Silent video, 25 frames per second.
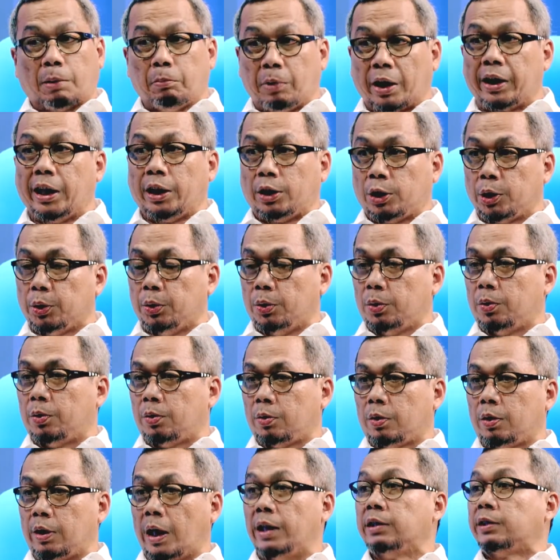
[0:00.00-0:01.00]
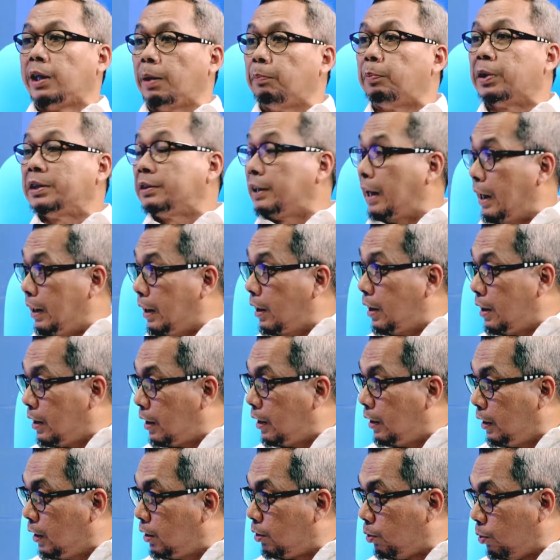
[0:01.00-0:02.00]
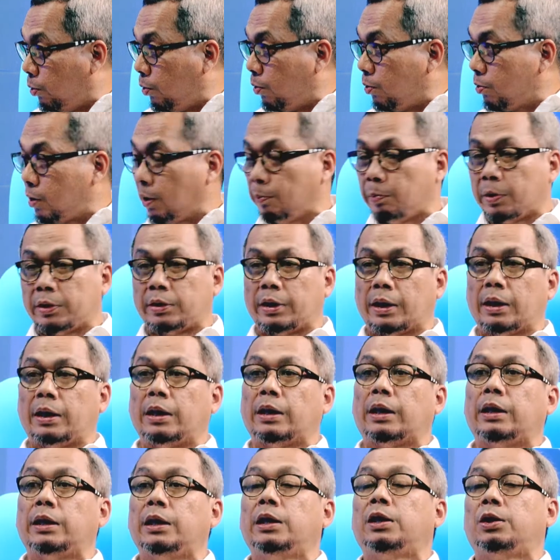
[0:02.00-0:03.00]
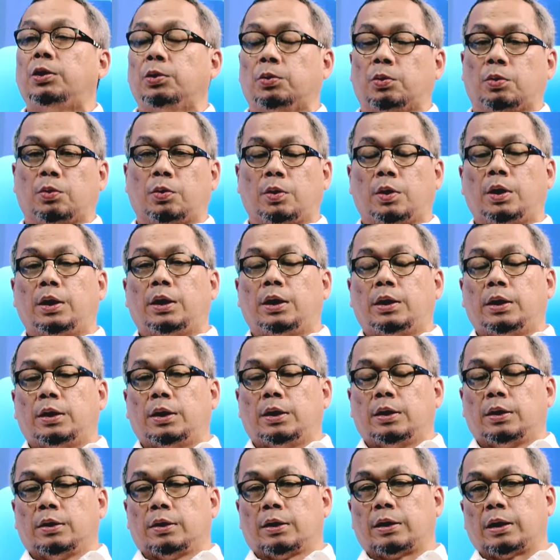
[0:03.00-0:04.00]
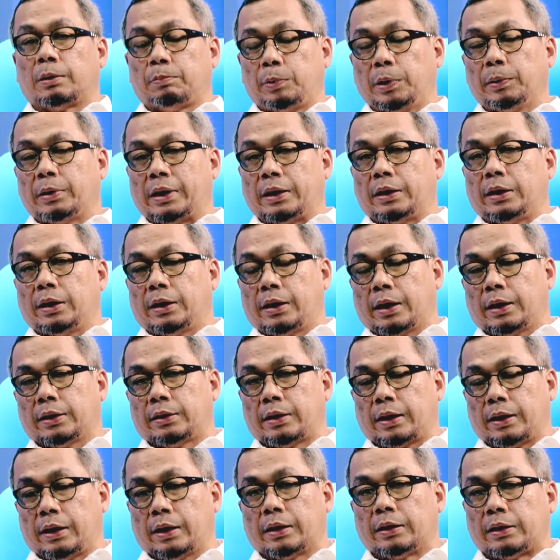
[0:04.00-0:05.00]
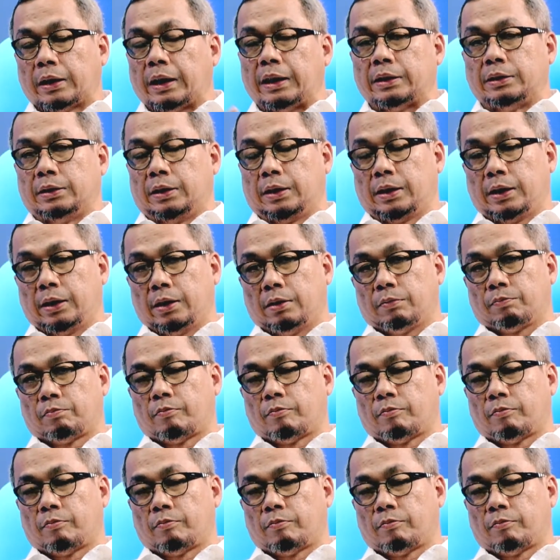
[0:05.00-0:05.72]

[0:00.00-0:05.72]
begitu dan saya percaya dengan itu. Hmm. Saya percaya dengan itu. Tetapi ketika saya tanya